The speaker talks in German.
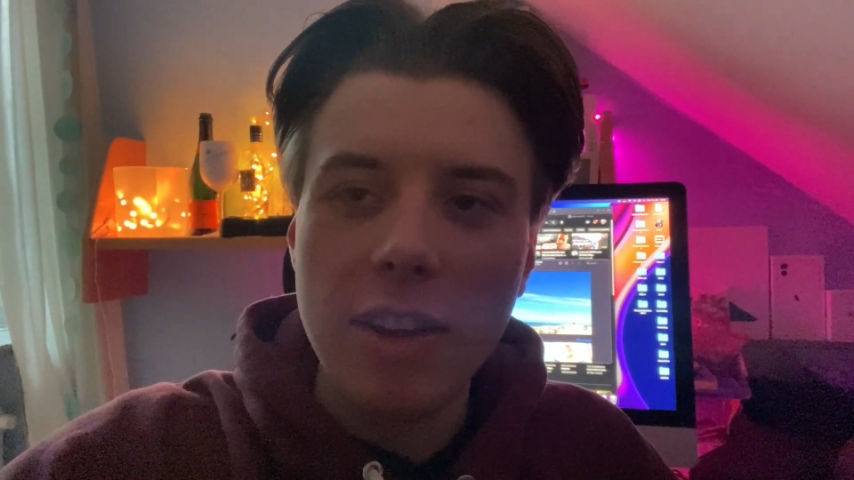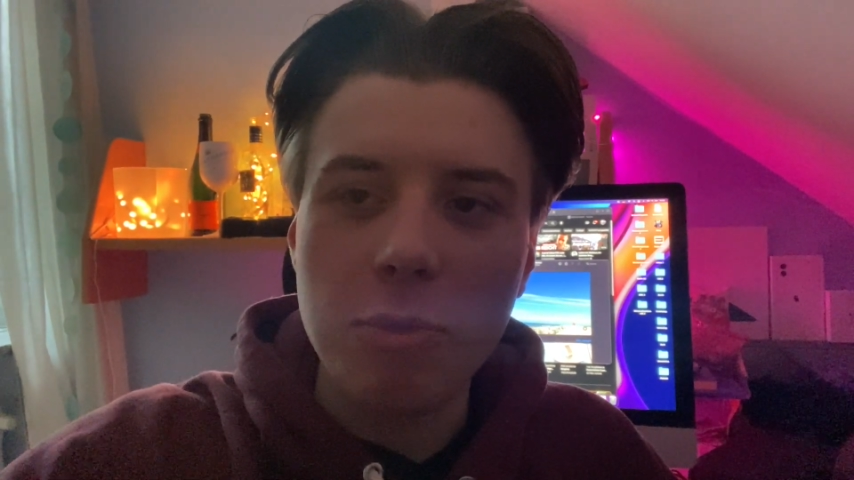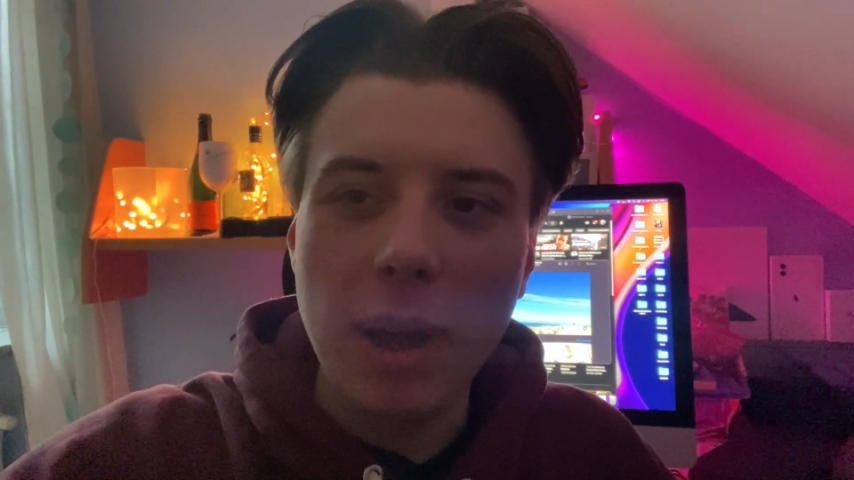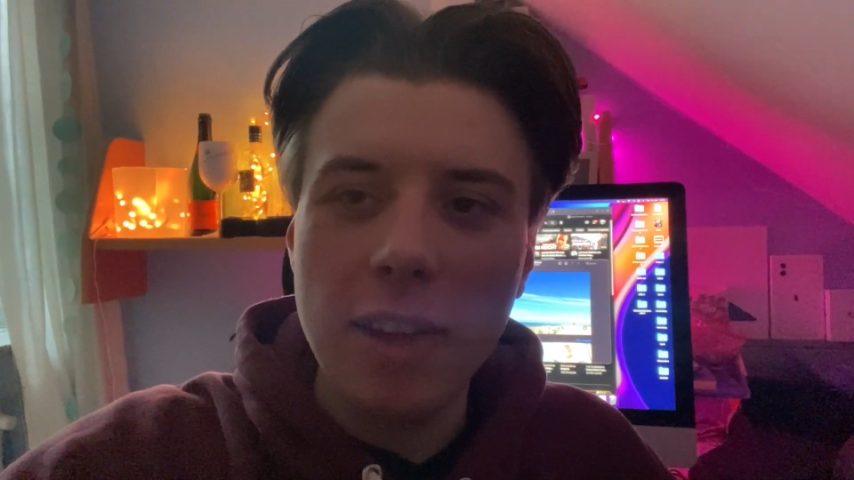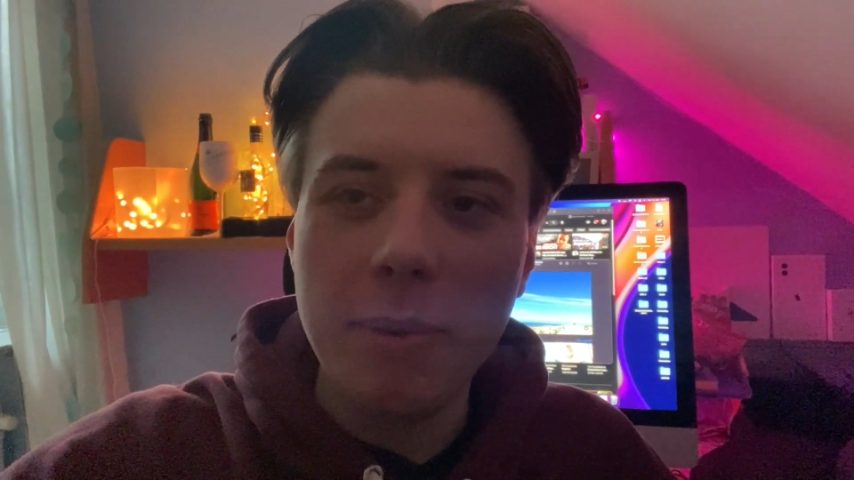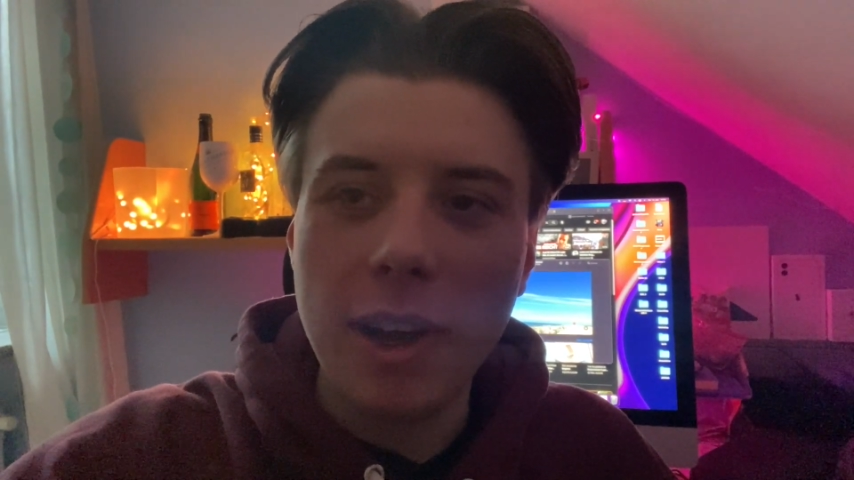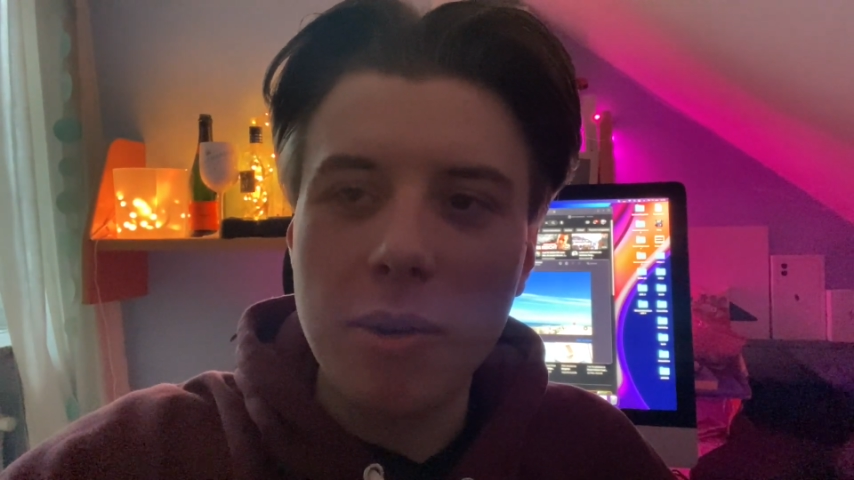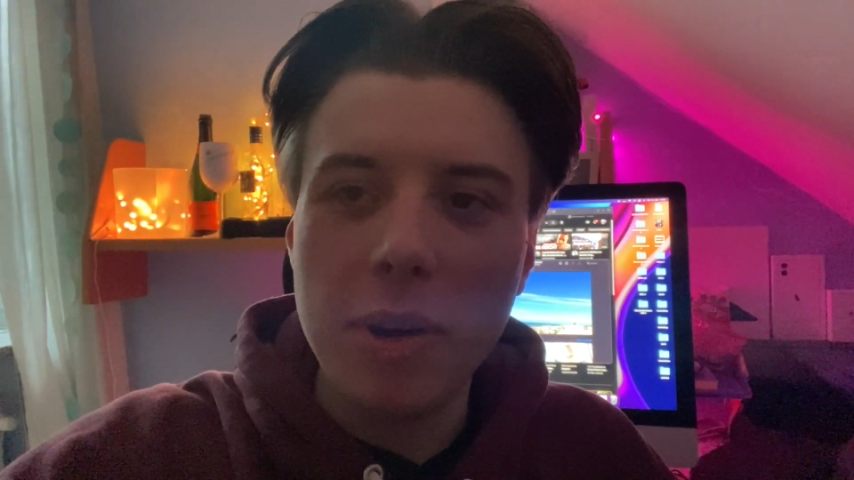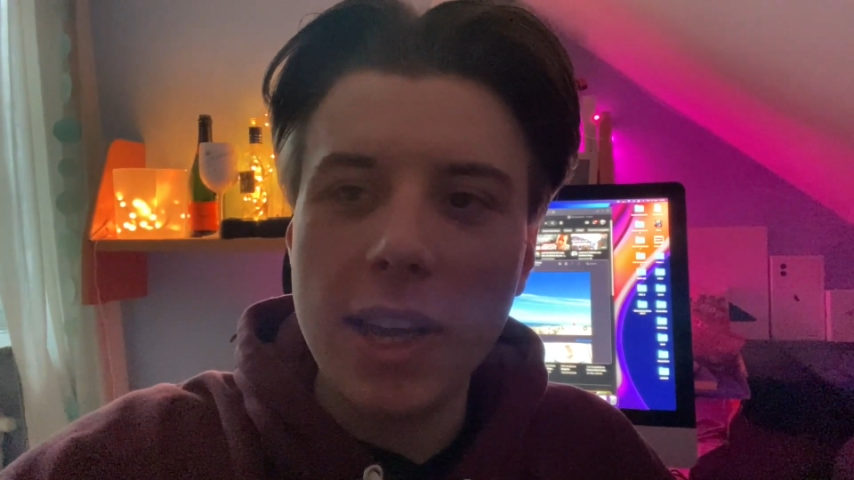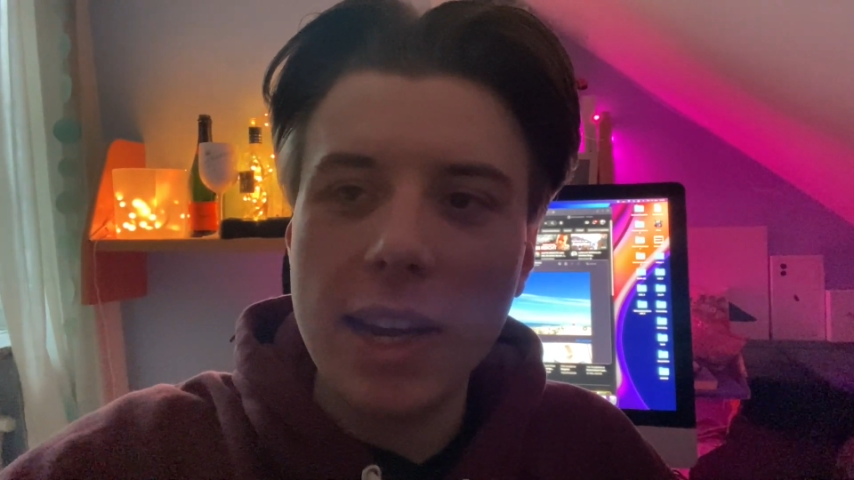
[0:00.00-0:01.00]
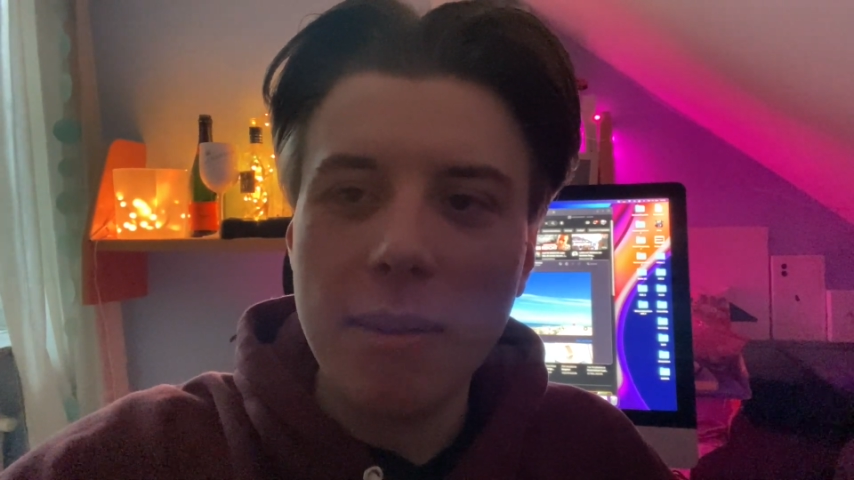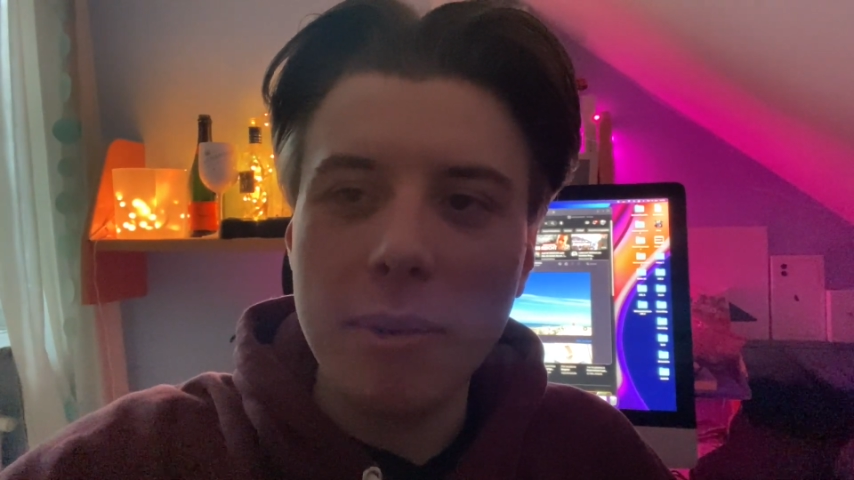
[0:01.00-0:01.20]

Spaß, wenn er Kollegen hat,